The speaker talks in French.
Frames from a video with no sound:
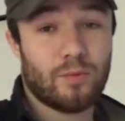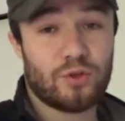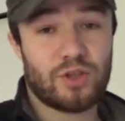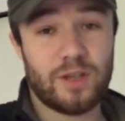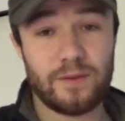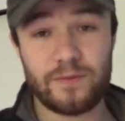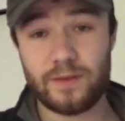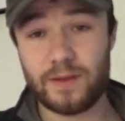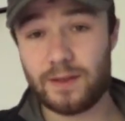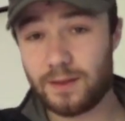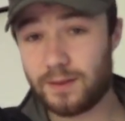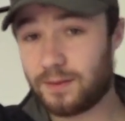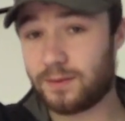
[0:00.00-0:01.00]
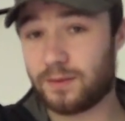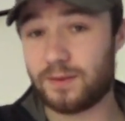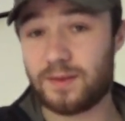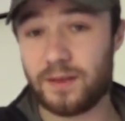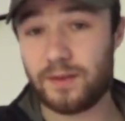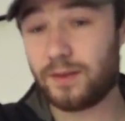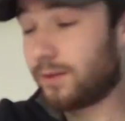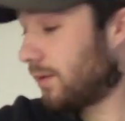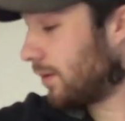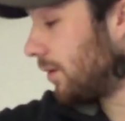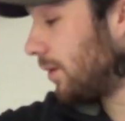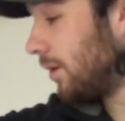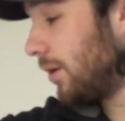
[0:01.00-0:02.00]
comment j'y ai fait, ce que ça donne.
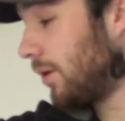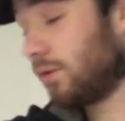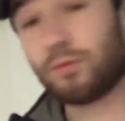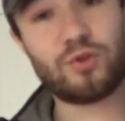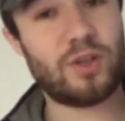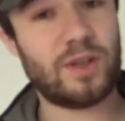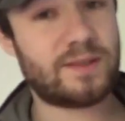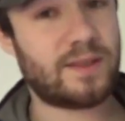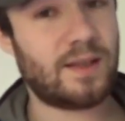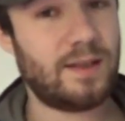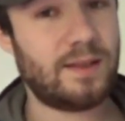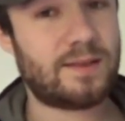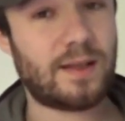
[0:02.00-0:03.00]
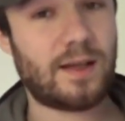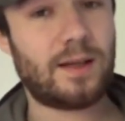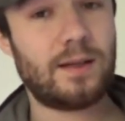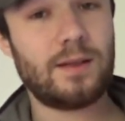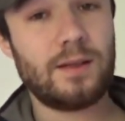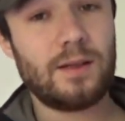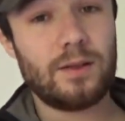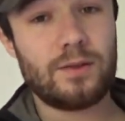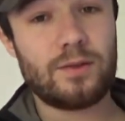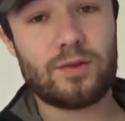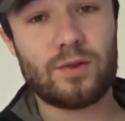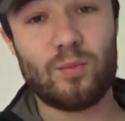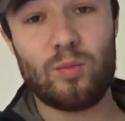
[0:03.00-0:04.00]
Donc j'ai installé ça
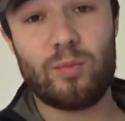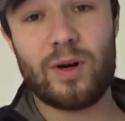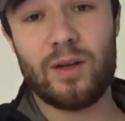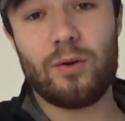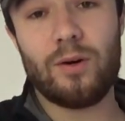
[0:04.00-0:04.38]
sur mon bras